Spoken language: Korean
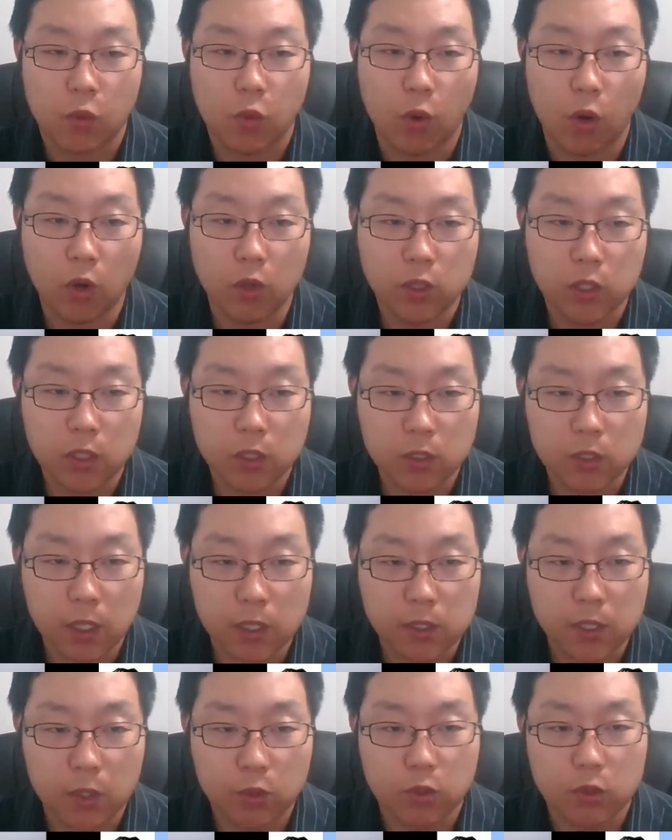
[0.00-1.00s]
권위를
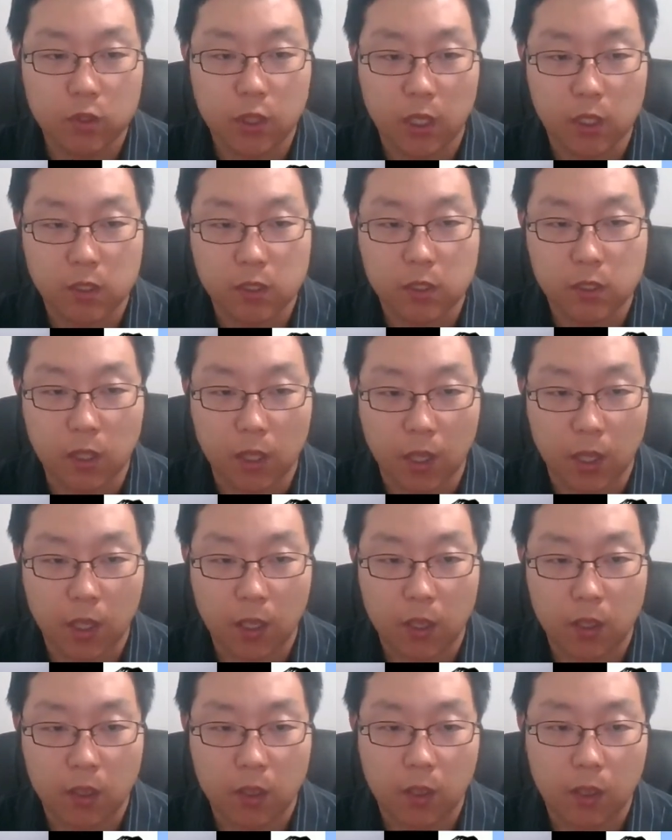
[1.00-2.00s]
내세우는 대신에
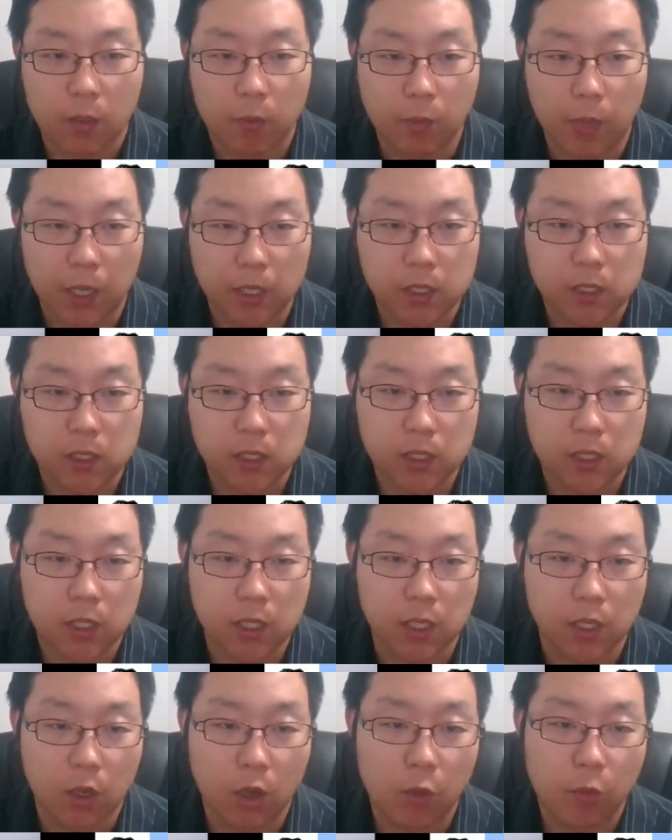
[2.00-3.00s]

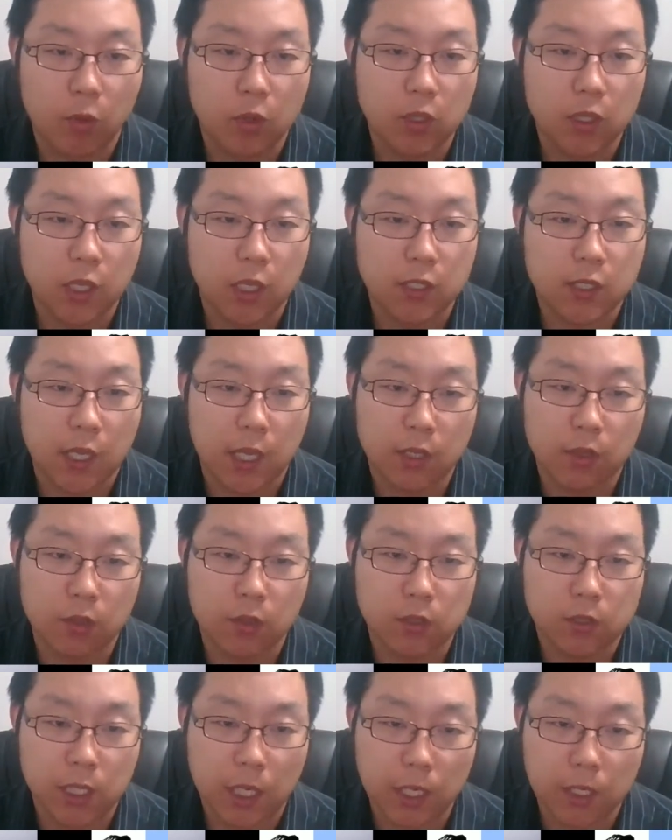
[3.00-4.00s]
마치 어머니가
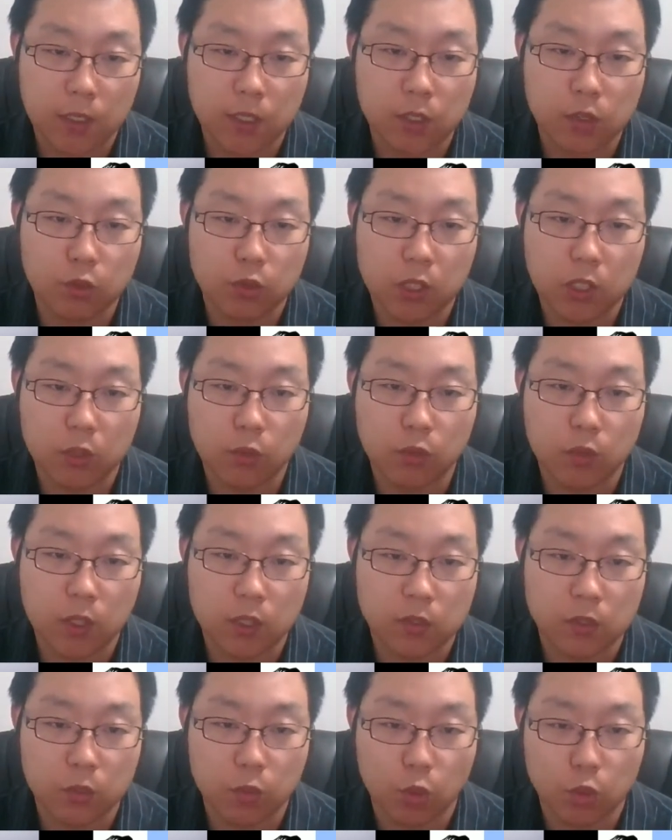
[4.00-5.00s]
자녀를 잘 키우기
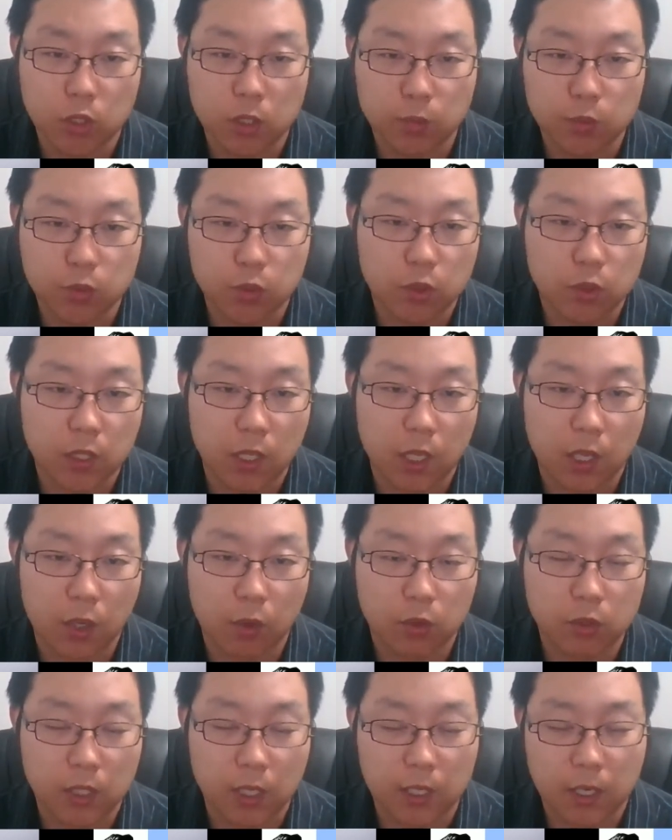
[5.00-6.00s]
위해서
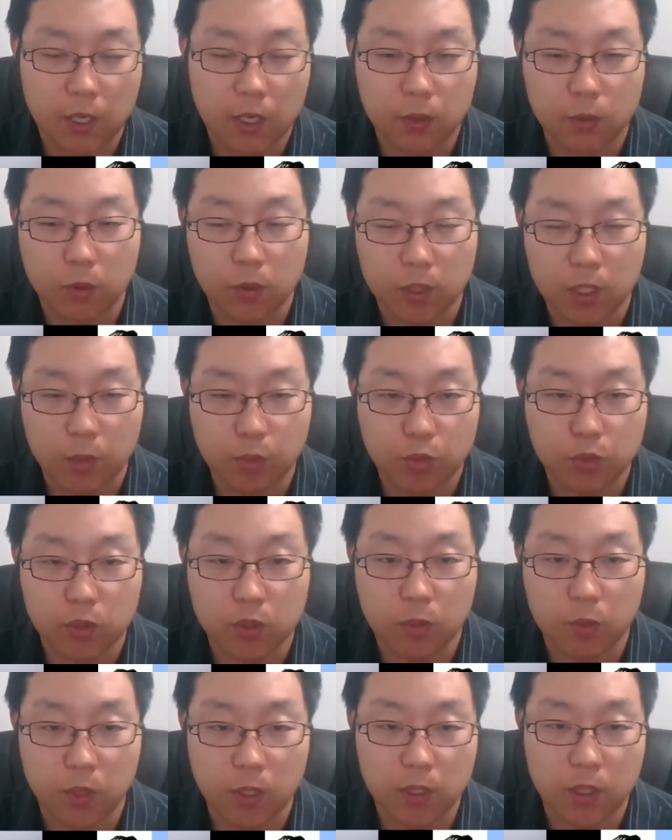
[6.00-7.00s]
노심초사하고 사랑으로 이렇게
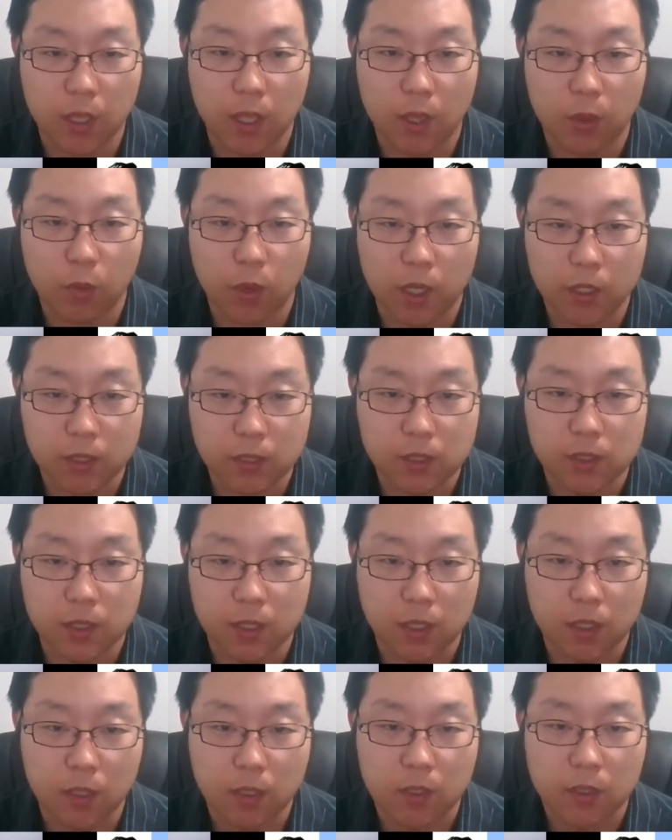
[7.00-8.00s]
부드럽게 대하고
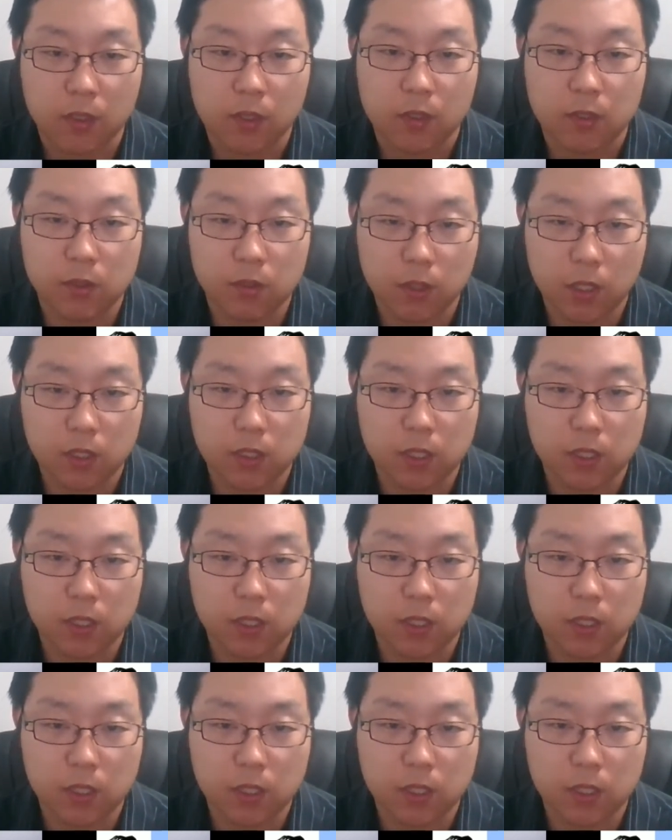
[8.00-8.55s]
하듯이 그렇게